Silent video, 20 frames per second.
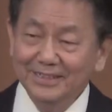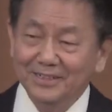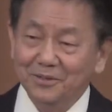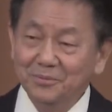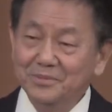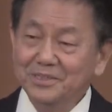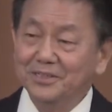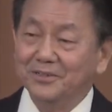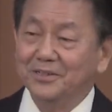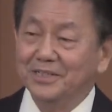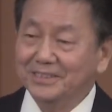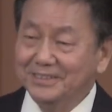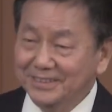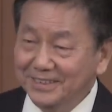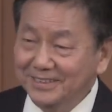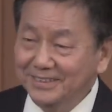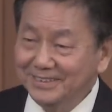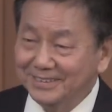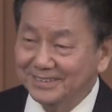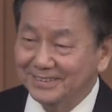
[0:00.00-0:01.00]
我们有个
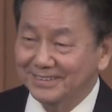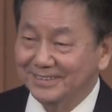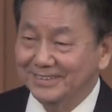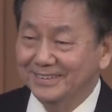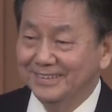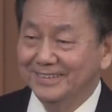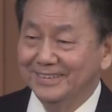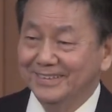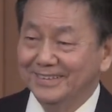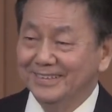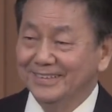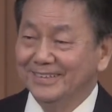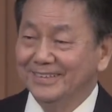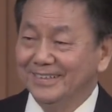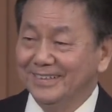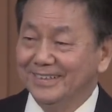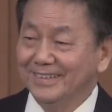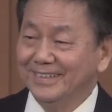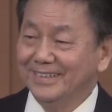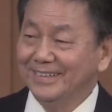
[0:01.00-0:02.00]
心智
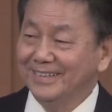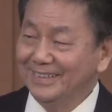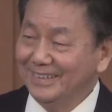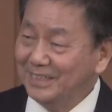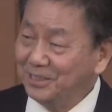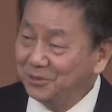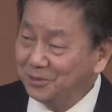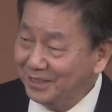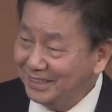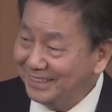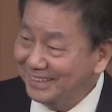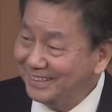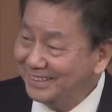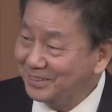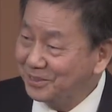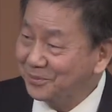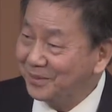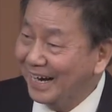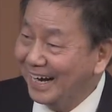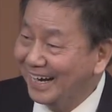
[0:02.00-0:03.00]
QT，
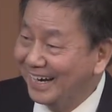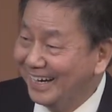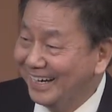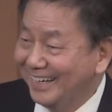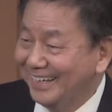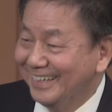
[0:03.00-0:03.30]
对吧？